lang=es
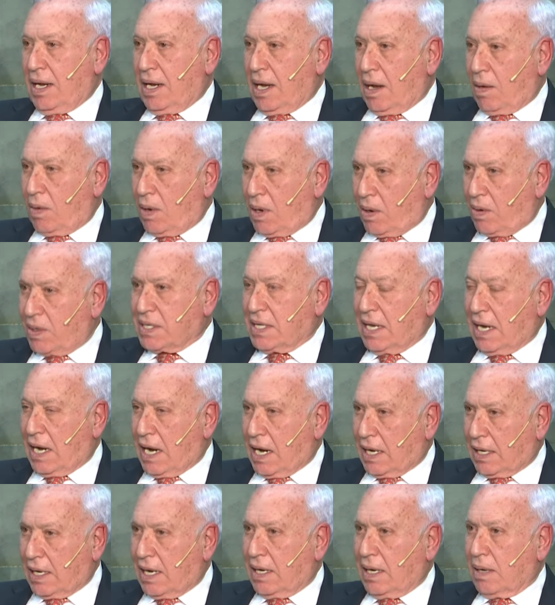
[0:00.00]
Y hablabas de
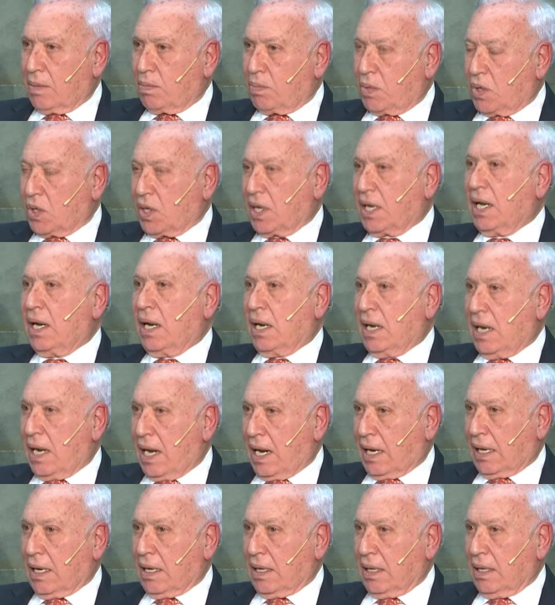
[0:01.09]
la rana. ¿Por qué
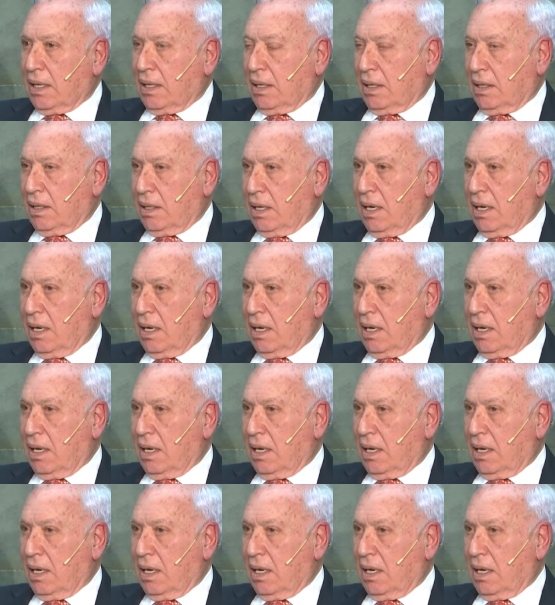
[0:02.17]
la rana?